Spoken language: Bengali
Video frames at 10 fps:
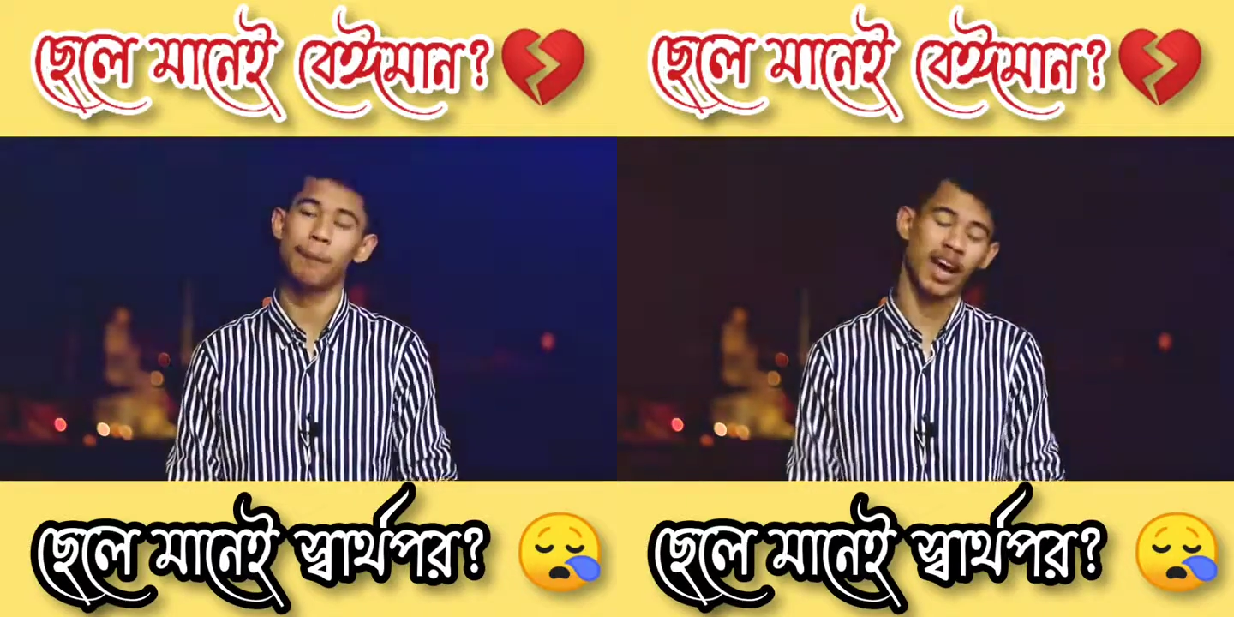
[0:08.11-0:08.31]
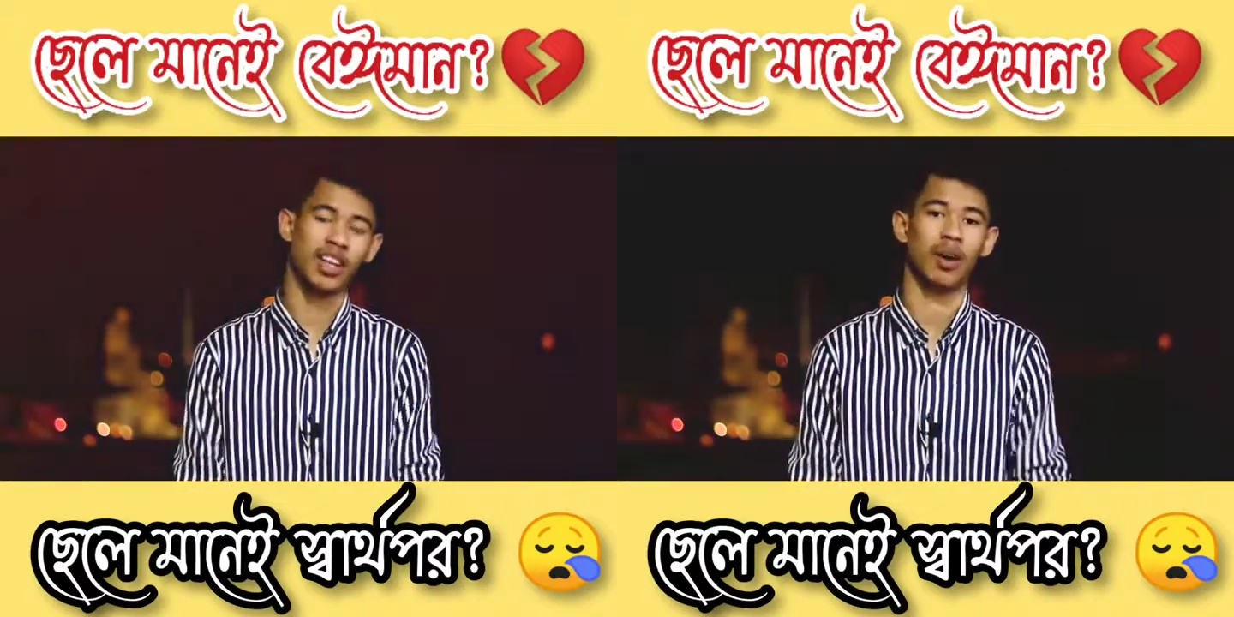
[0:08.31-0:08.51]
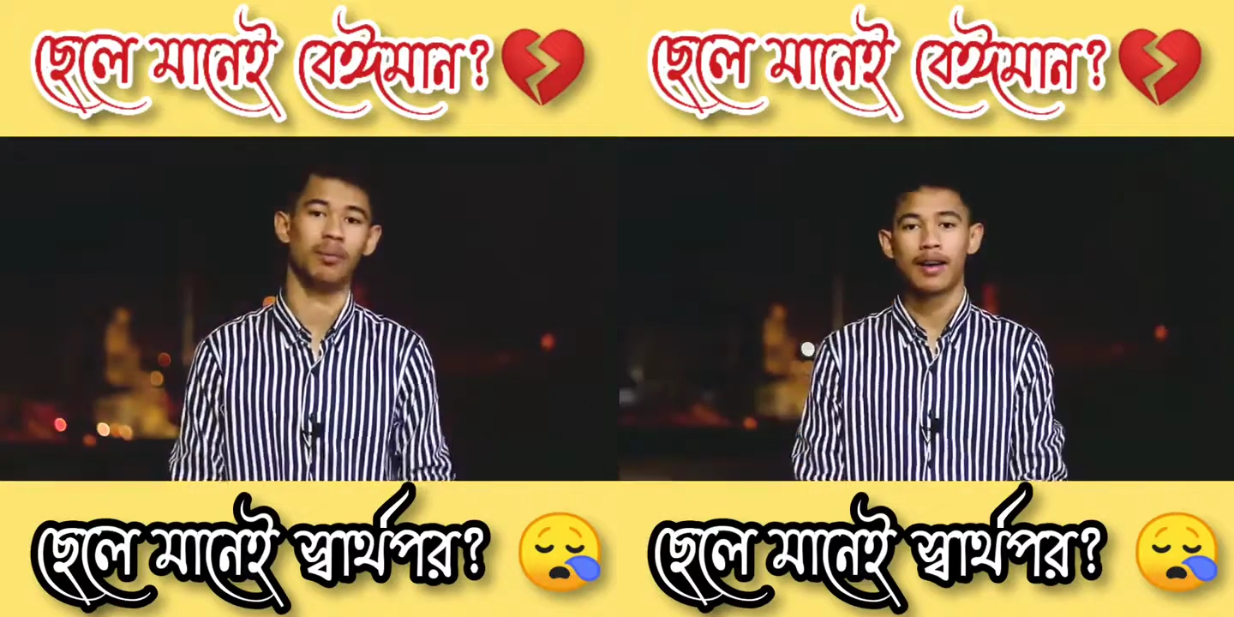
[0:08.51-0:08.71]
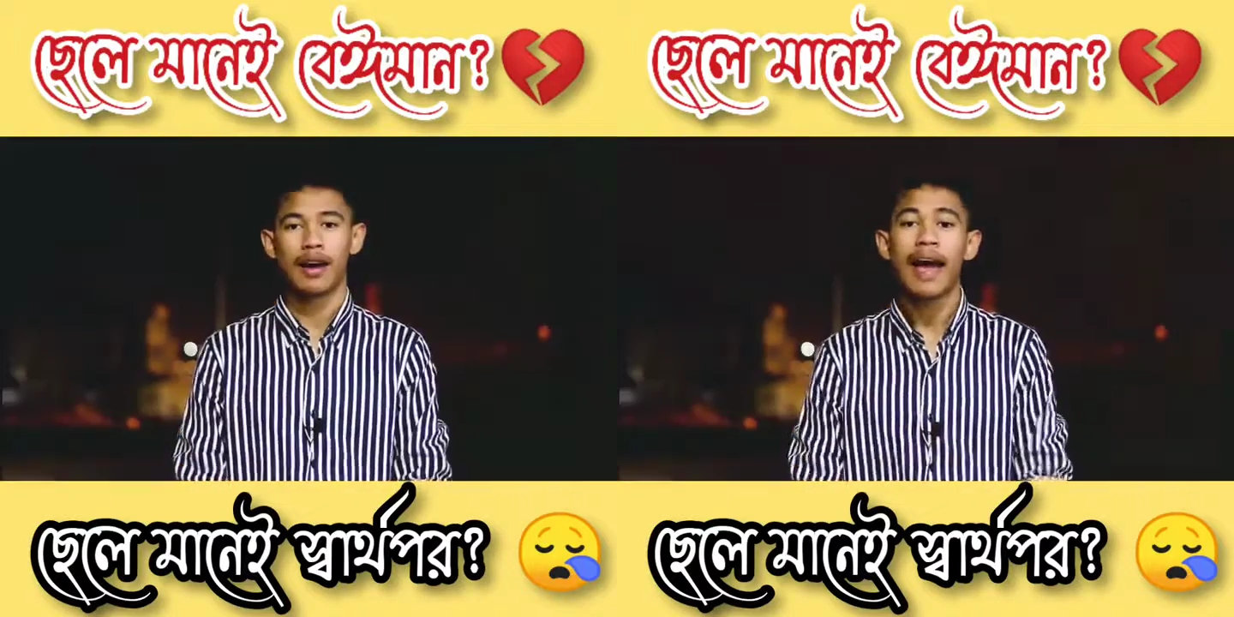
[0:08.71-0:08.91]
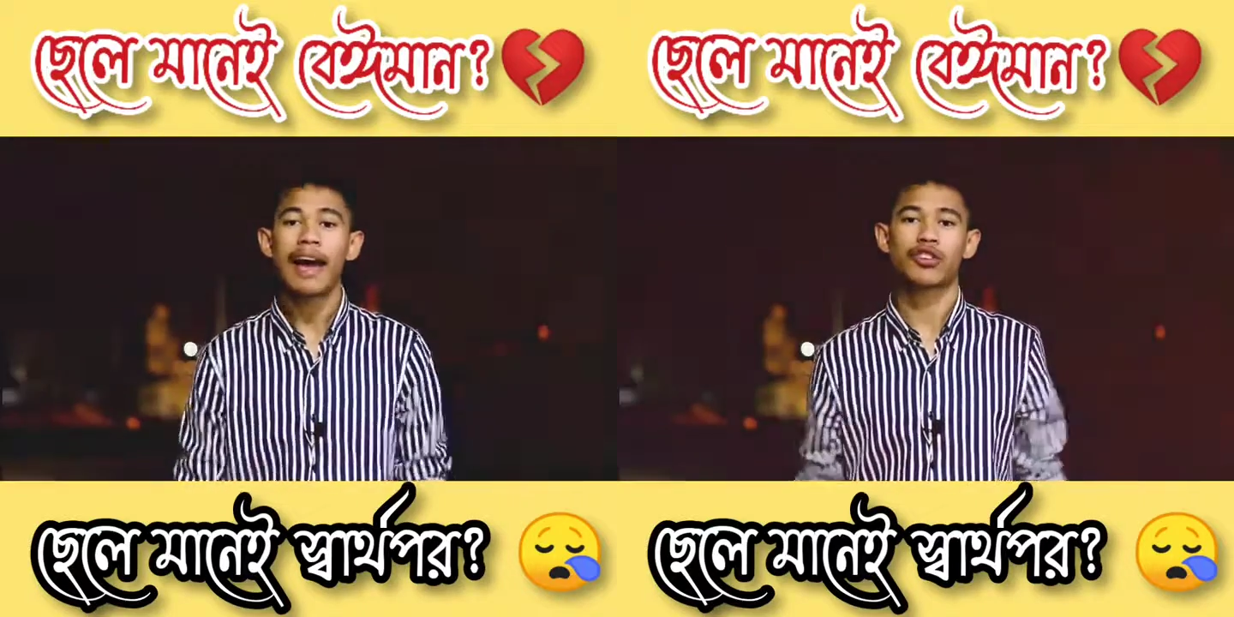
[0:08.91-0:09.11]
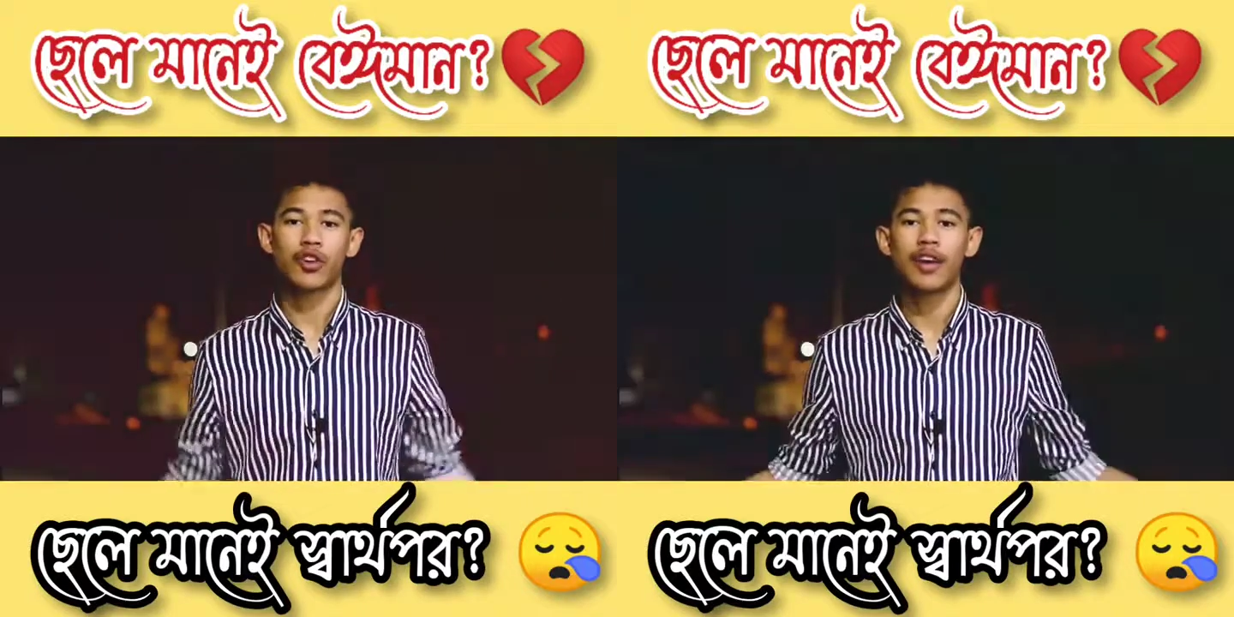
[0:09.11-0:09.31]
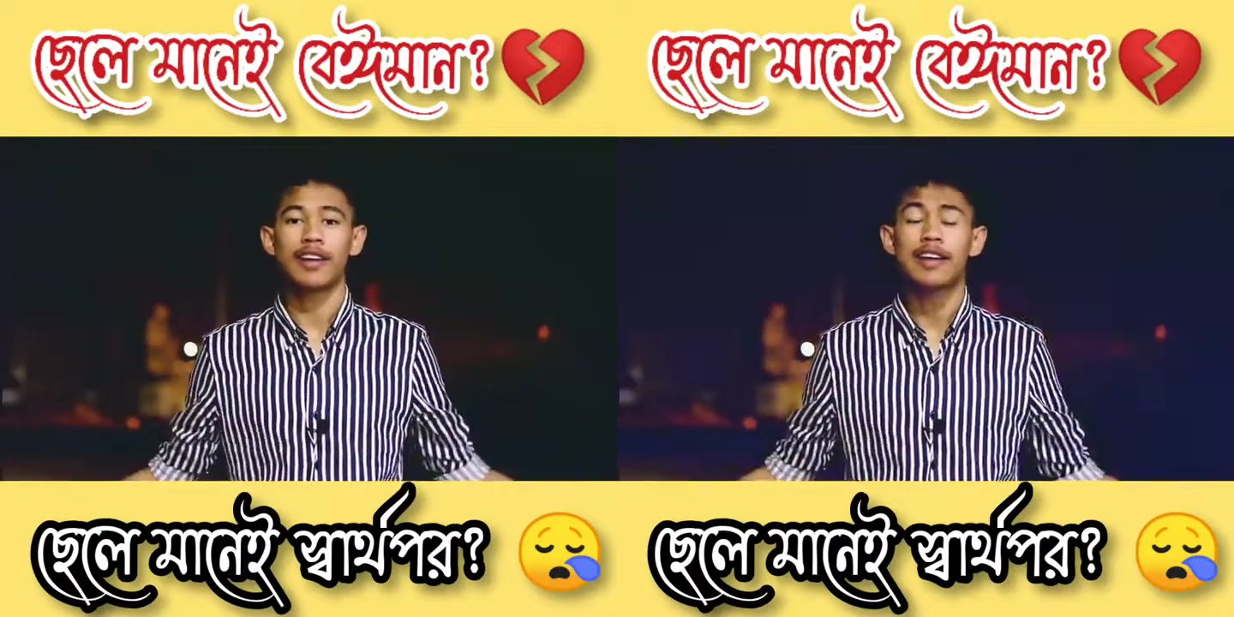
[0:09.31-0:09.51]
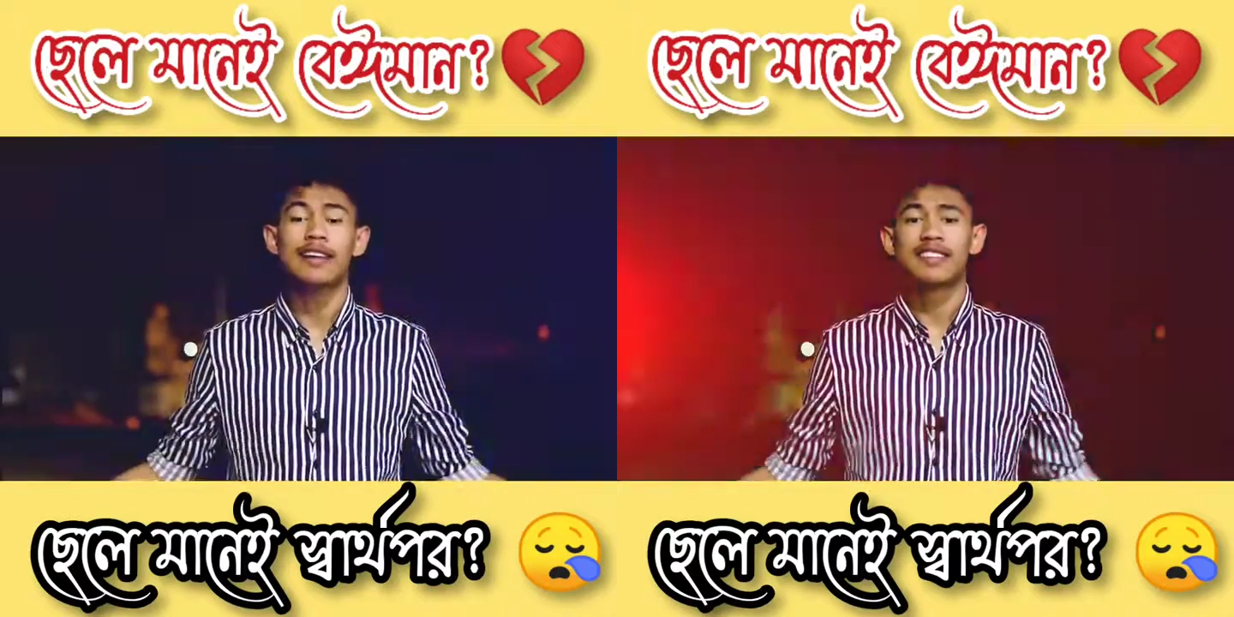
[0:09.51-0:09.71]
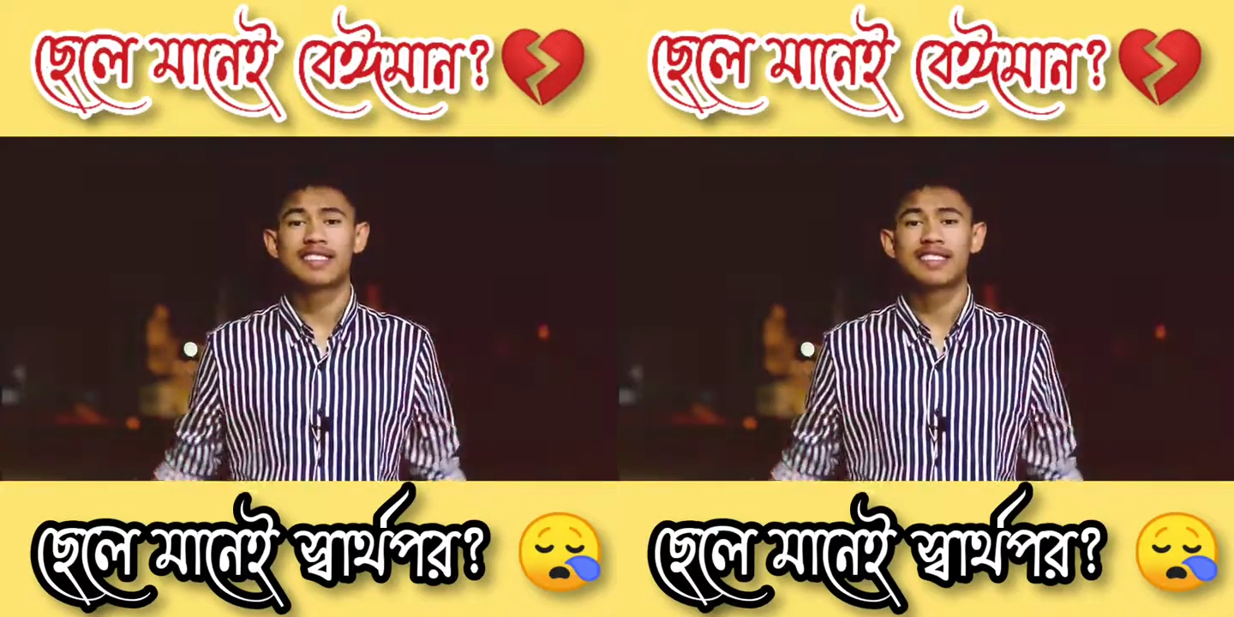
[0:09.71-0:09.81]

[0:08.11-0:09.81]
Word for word: বেয়াদব হ্যাঁ আসলেই